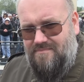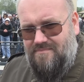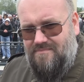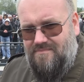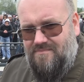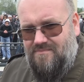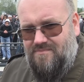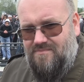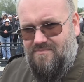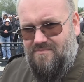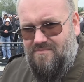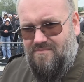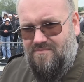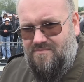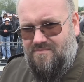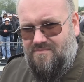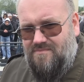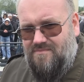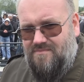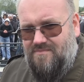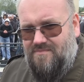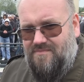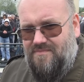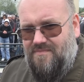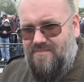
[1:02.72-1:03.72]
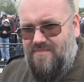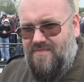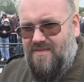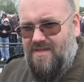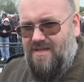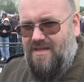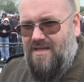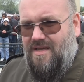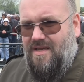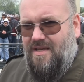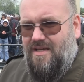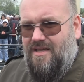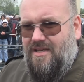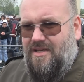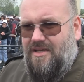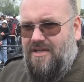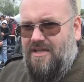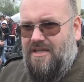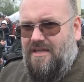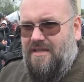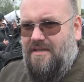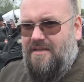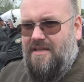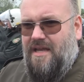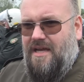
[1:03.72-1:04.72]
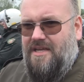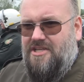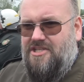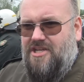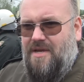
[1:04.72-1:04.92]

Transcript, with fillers: Muslim geworden? Ja,